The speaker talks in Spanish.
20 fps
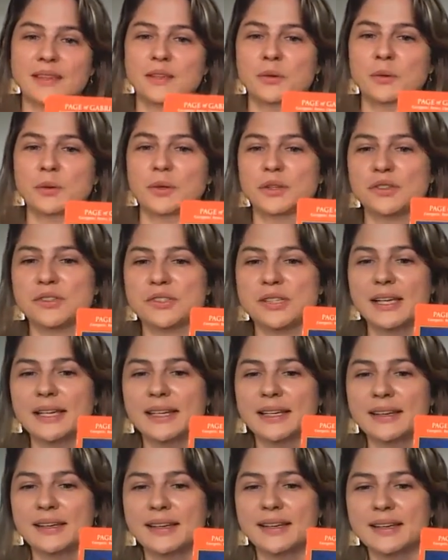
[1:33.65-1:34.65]
cuando
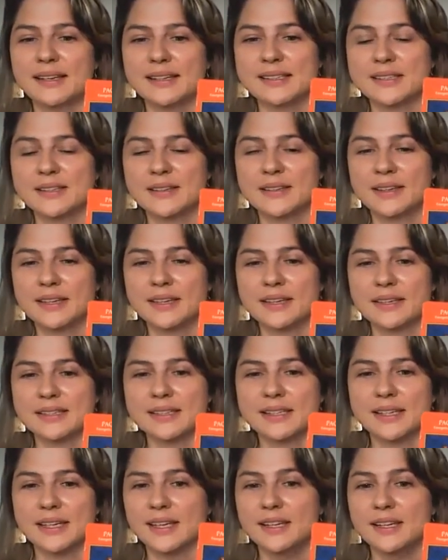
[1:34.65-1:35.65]
sale es
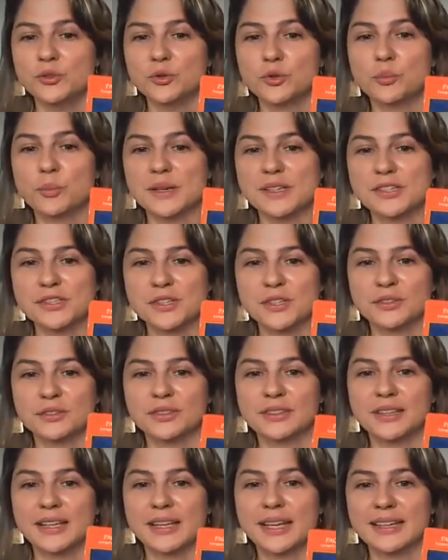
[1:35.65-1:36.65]
seguir tu
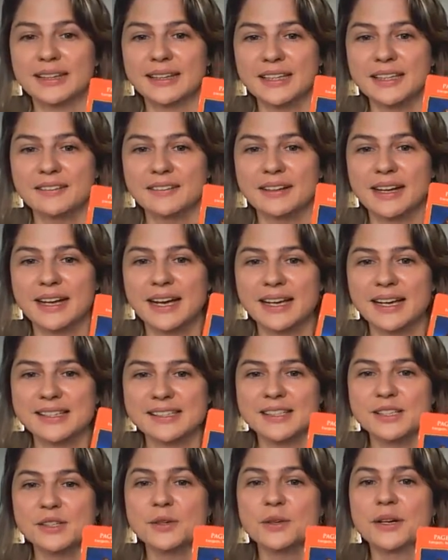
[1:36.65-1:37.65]
pasión creativa,
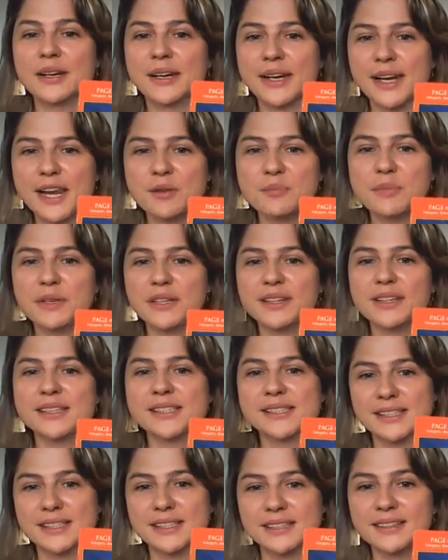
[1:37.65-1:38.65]
haz lo que realmente
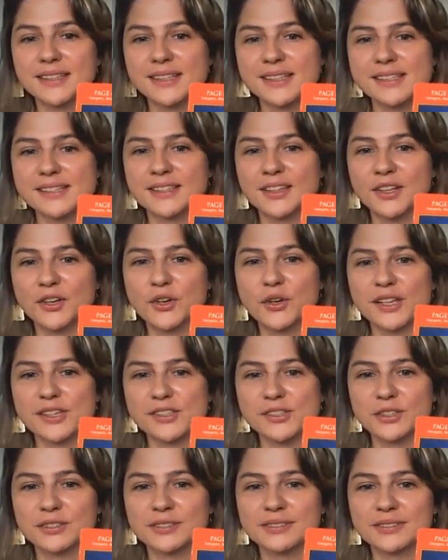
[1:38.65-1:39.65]
sentís de
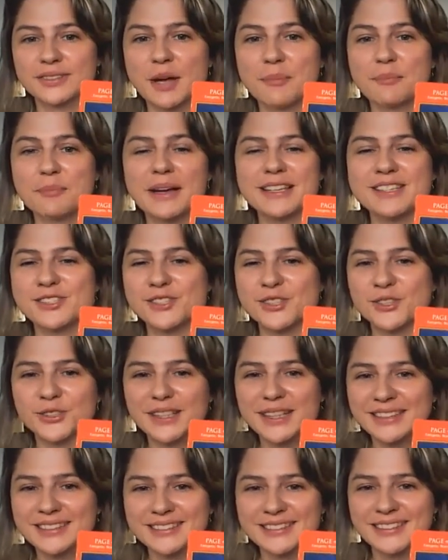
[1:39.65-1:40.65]
corazón,
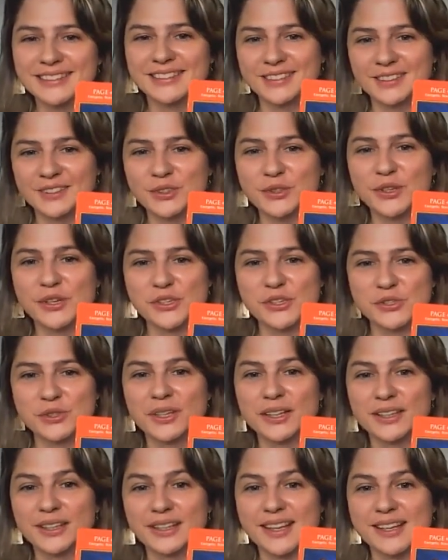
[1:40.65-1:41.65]
apasionate con eso
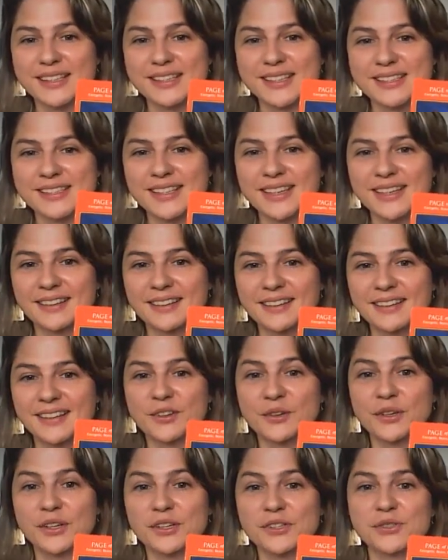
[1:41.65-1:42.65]
que querés hacer,
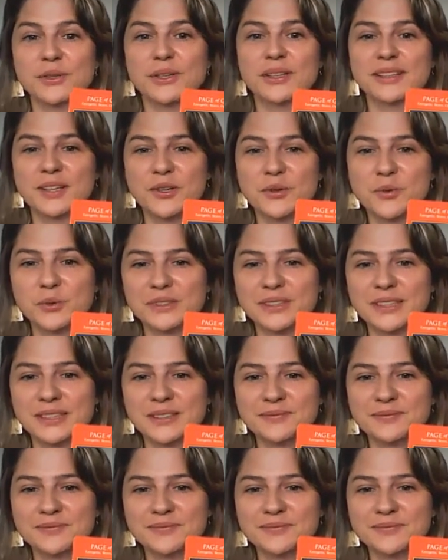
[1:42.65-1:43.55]
con eso que te gusta.